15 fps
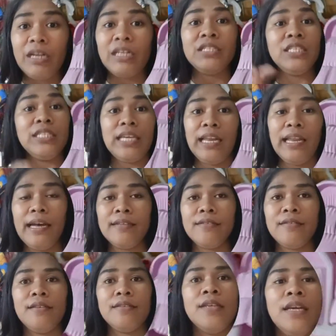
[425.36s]
ng mga
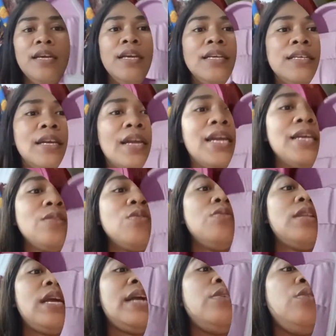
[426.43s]
chinelas is
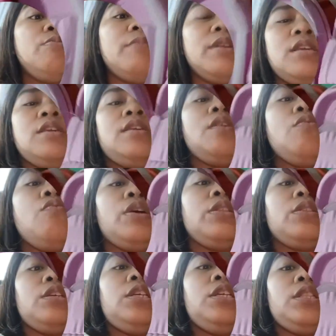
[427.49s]
eto na yung magiging
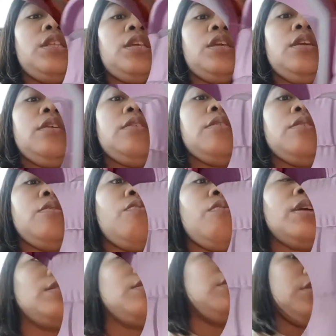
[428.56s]
130,
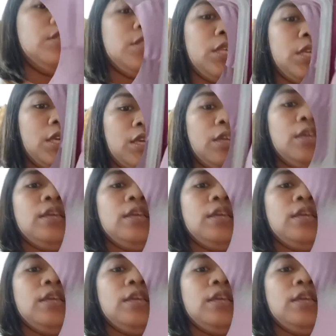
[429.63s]
130.